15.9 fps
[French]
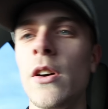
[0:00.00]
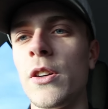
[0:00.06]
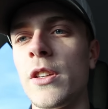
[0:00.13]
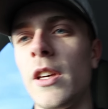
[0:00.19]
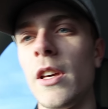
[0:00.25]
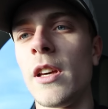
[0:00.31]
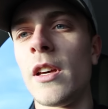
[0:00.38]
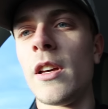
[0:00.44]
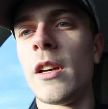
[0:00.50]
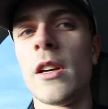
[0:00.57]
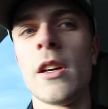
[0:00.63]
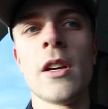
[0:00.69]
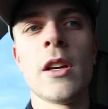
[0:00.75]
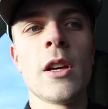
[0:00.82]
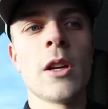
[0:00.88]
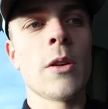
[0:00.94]
Ok.
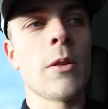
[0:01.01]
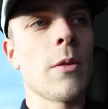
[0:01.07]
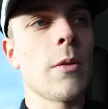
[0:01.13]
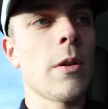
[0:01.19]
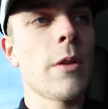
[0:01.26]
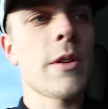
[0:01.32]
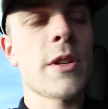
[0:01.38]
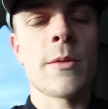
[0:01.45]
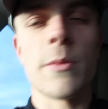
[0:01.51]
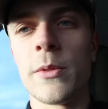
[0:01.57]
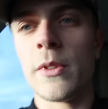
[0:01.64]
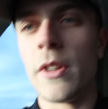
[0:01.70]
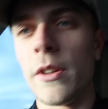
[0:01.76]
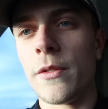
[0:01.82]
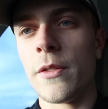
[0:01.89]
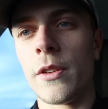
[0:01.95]
Ouais, ouais, je vais monter.
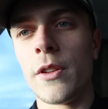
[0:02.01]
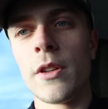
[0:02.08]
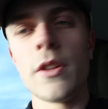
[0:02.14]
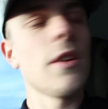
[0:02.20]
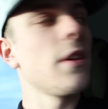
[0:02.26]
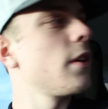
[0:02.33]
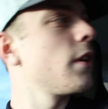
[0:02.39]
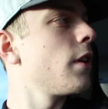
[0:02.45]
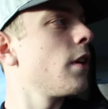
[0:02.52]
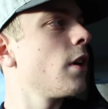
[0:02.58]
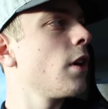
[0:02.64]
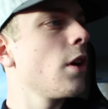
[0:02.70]
J'espère que ça va passer, hein.